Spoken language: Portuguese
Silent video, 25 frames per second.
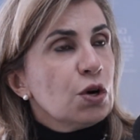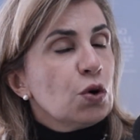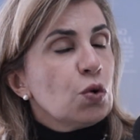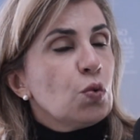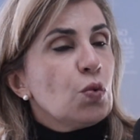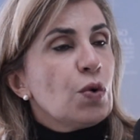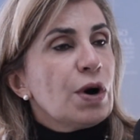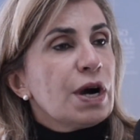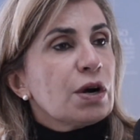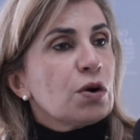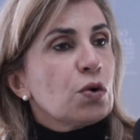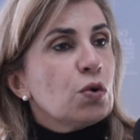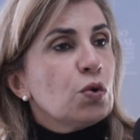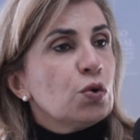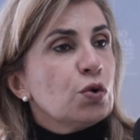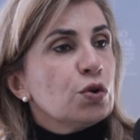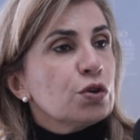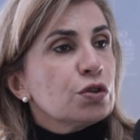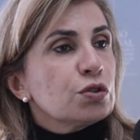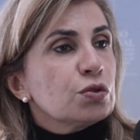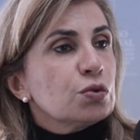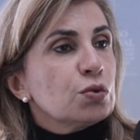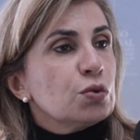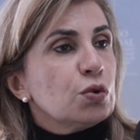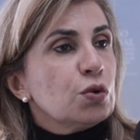um
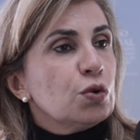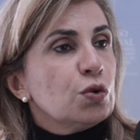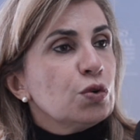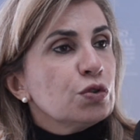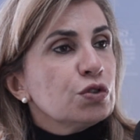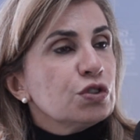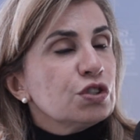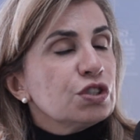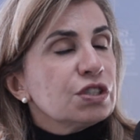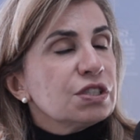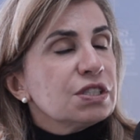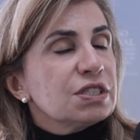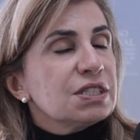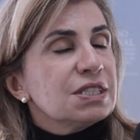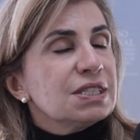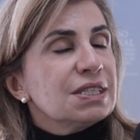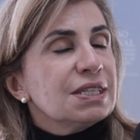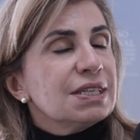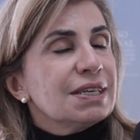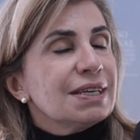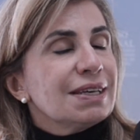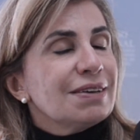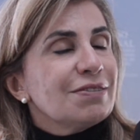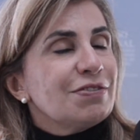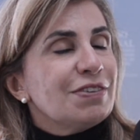acordo onde
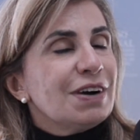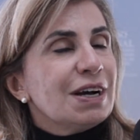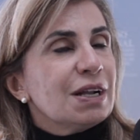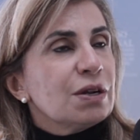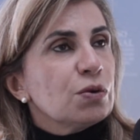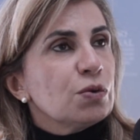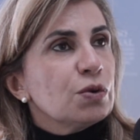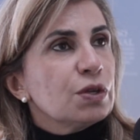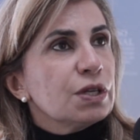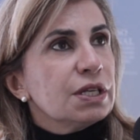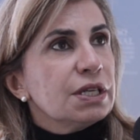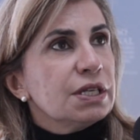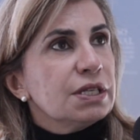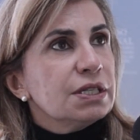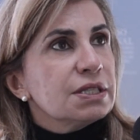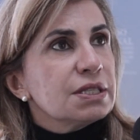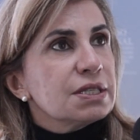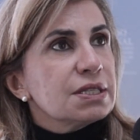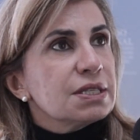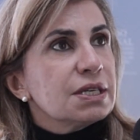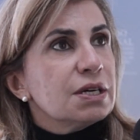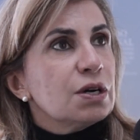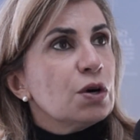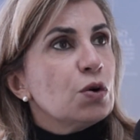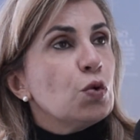se
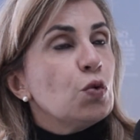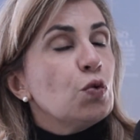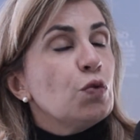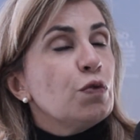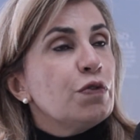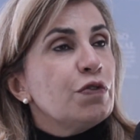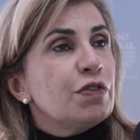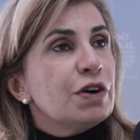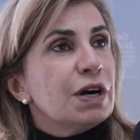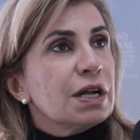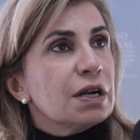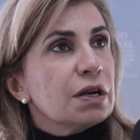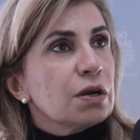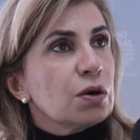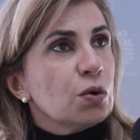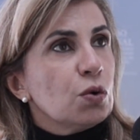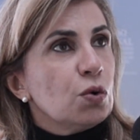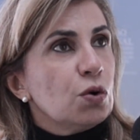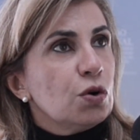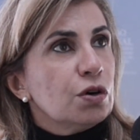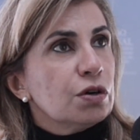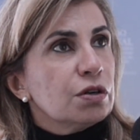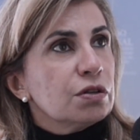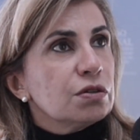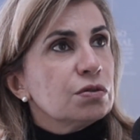valoriza o
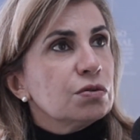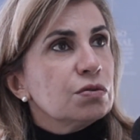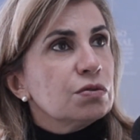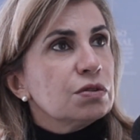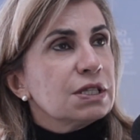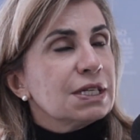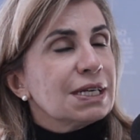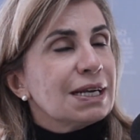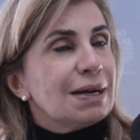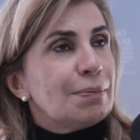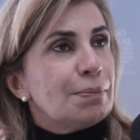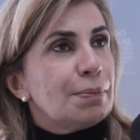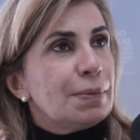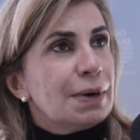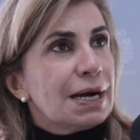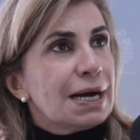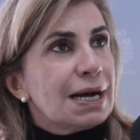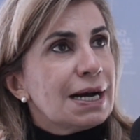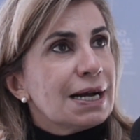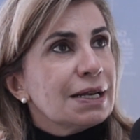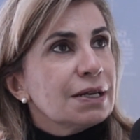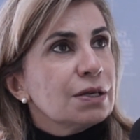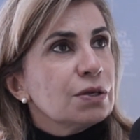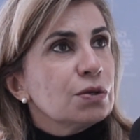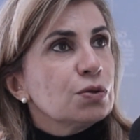valor do
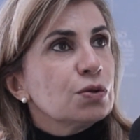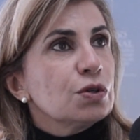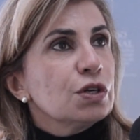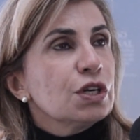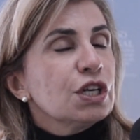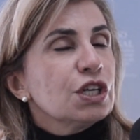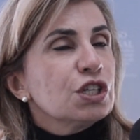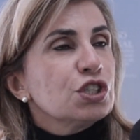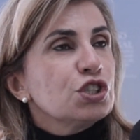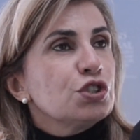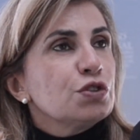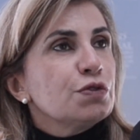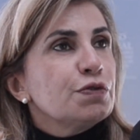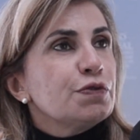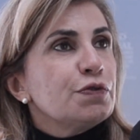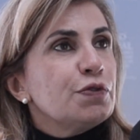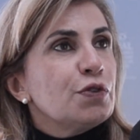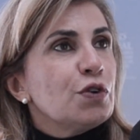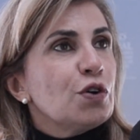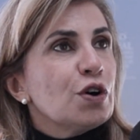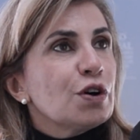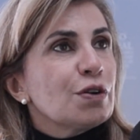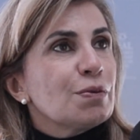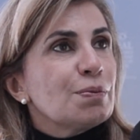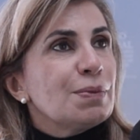trabalho de
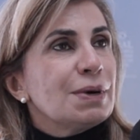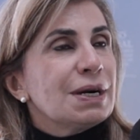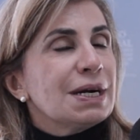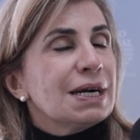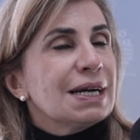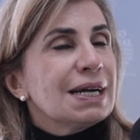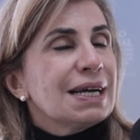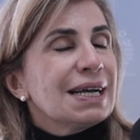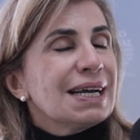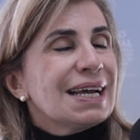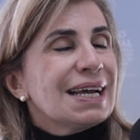forma